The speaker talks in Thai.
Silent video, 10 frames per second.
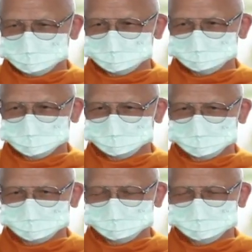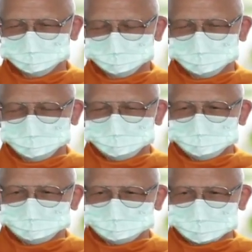จารย์ไม่สละ
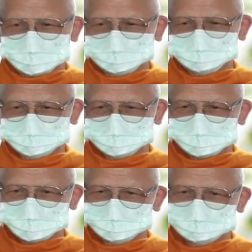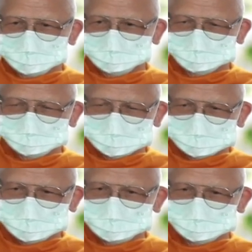หมายถึงคนเพบ
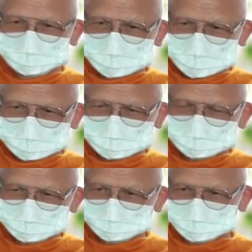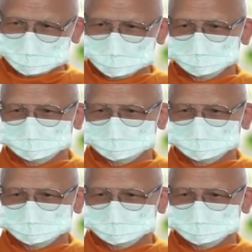แก้วได้ในตัวท่าน